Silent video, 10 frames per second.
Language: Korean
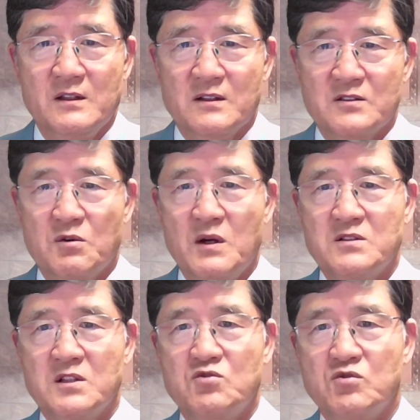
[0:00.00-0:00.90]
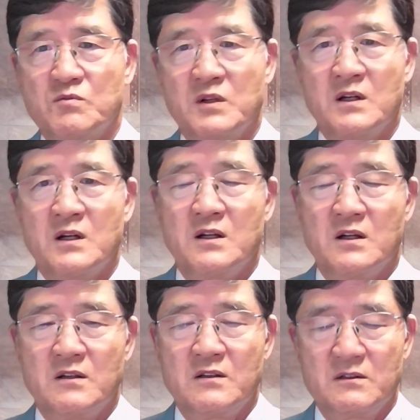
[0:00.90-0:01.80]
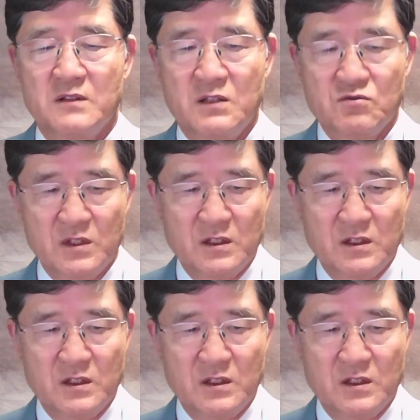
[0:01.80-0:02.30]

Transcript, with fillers: 그래서 황제 숭배가 나중에